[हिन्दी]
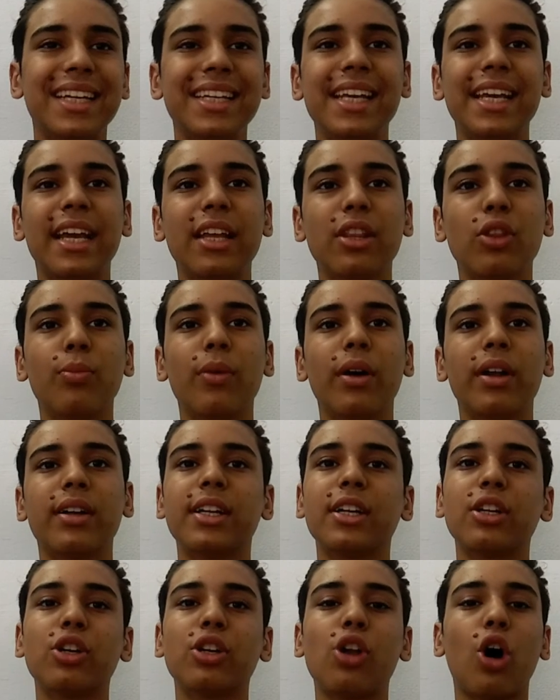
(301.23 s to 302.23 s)
ऐसा नहीं कि तुम
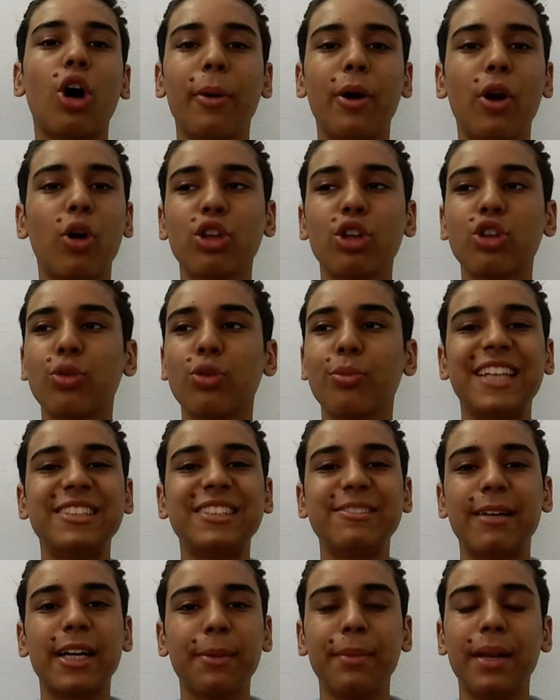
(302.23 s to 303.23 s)
टिकटॉक पर बनोगे तो मैं
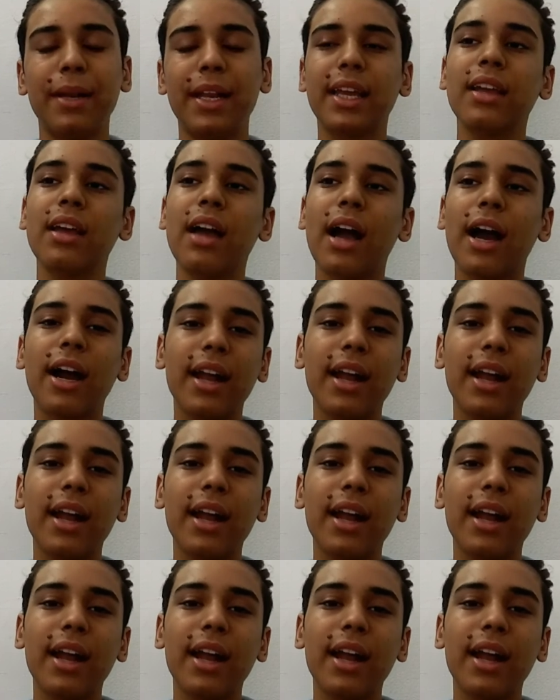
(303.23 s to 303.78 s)
रेस्पेक्ट मिलेगी